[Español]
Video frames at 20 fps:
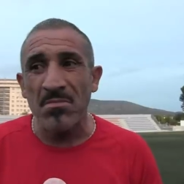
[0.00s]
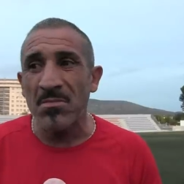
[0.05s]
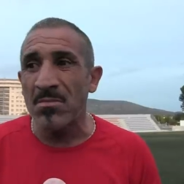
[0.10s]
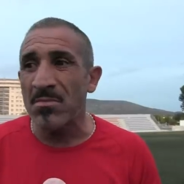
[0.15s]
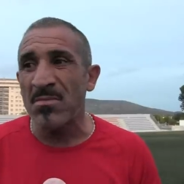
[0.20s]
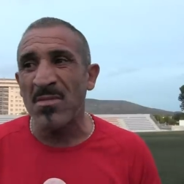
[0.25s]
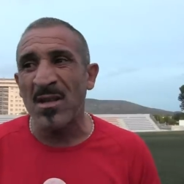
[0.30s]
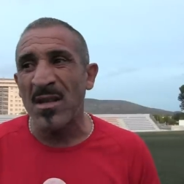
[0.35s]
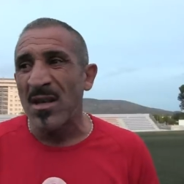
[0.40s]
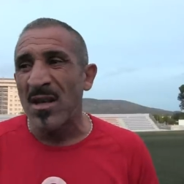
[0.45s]

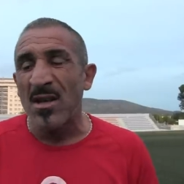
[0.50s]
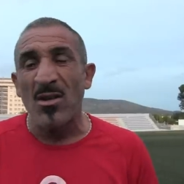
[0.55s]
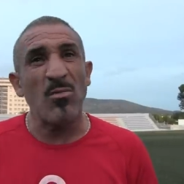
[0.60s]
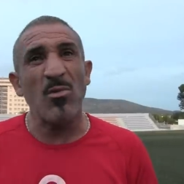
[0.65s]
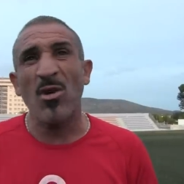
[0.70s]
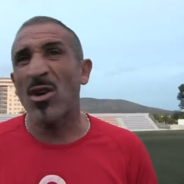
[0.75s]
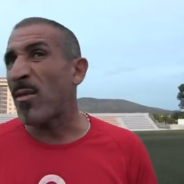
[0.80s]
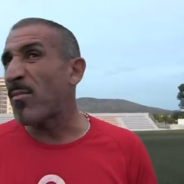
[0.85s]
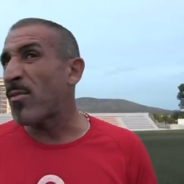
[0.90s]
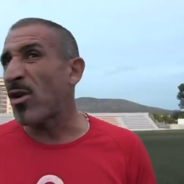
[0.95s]
mm, no
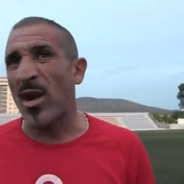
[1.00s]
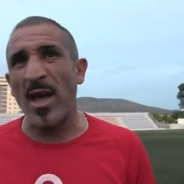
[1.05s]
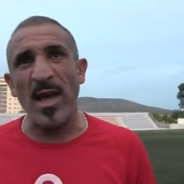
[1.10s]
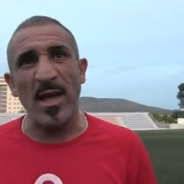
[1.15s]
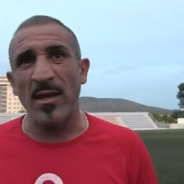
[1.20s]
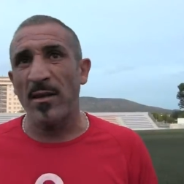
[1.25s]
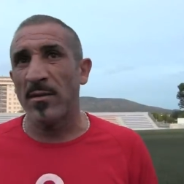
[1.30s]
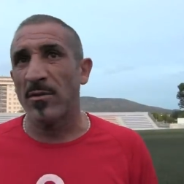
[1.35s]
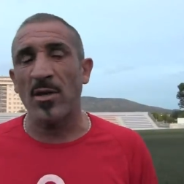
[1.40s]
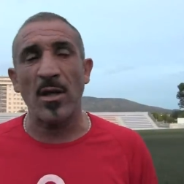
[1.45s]
hemos cambiado
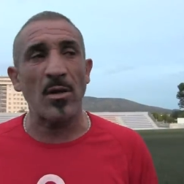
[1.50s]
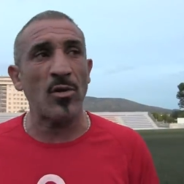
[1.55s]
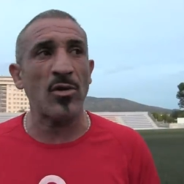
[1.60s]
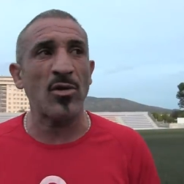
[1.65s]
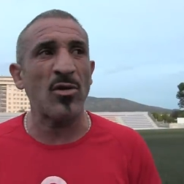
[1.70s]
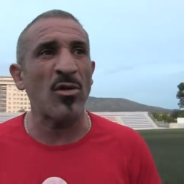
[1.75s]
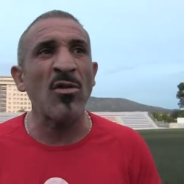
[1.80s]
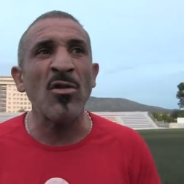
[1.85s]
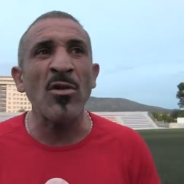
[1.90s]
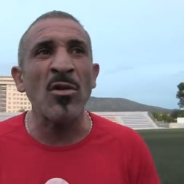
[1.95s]
nada, o sea,
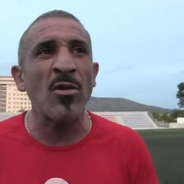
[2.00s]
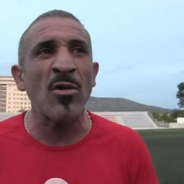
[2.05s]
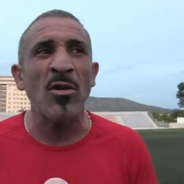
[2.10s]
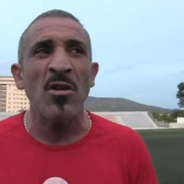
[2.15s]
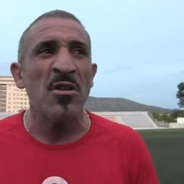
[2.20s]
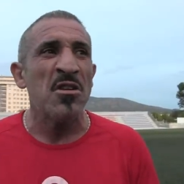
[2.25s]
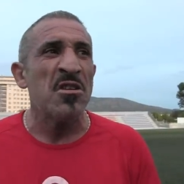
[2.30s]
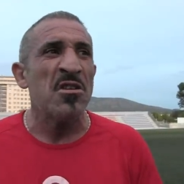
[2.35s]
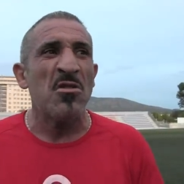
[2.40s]
nosotros no,